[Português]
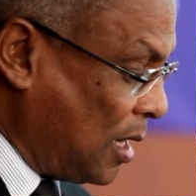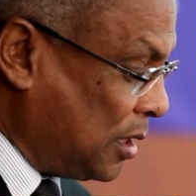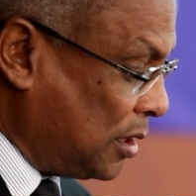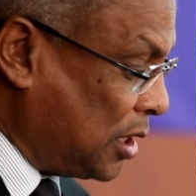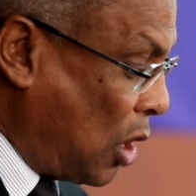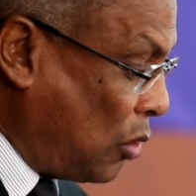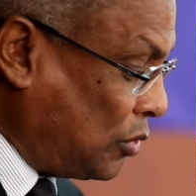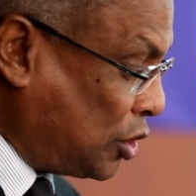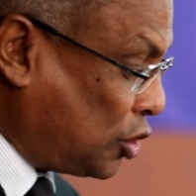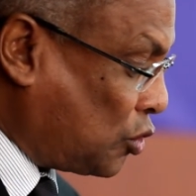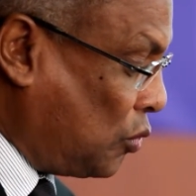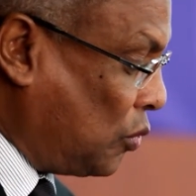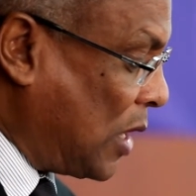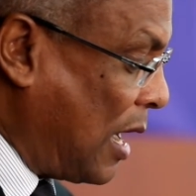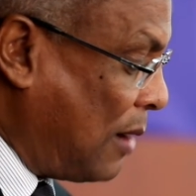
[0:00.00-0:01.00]
Não
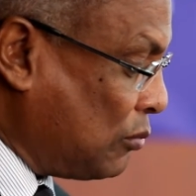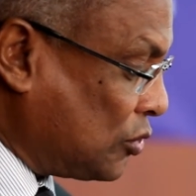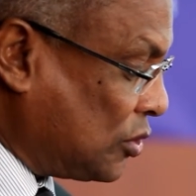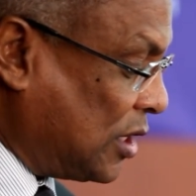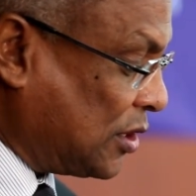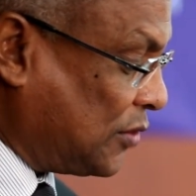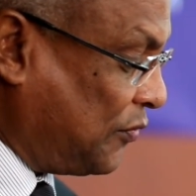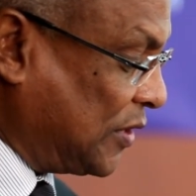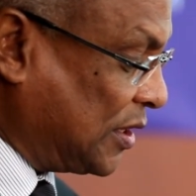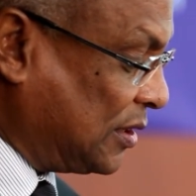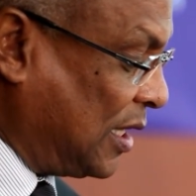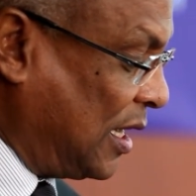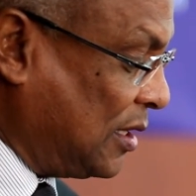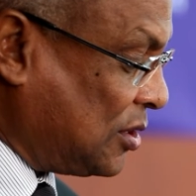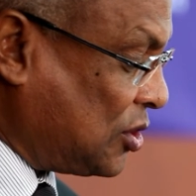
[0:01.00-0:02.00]
descuramos das
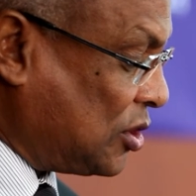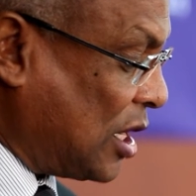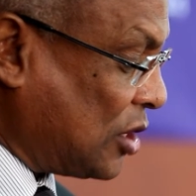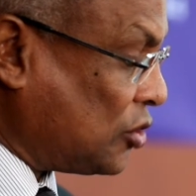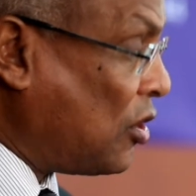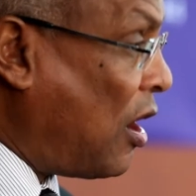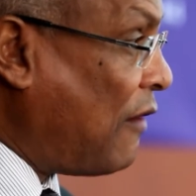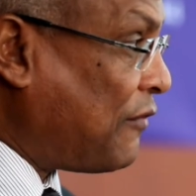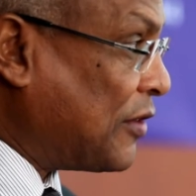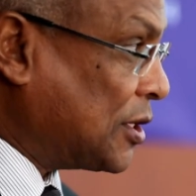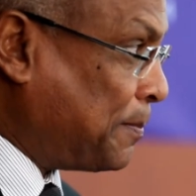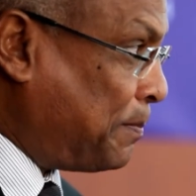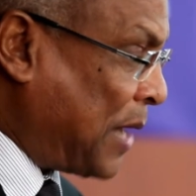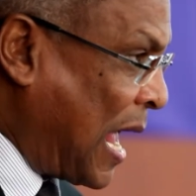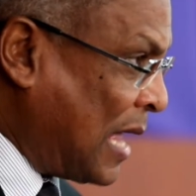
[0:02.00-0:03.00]
vertentes das
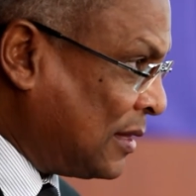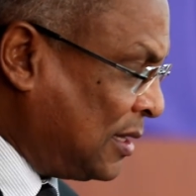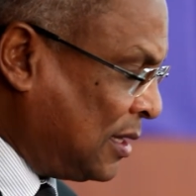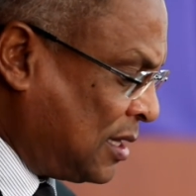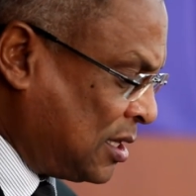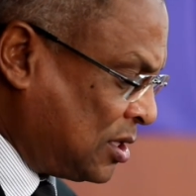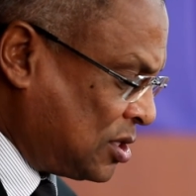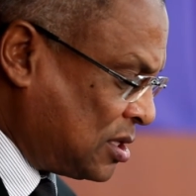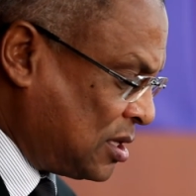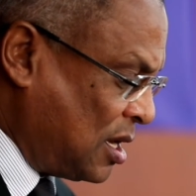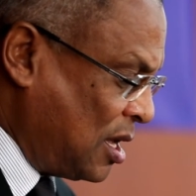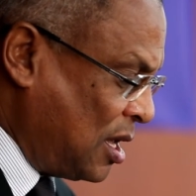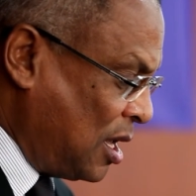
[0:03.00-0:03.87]
novas práticas,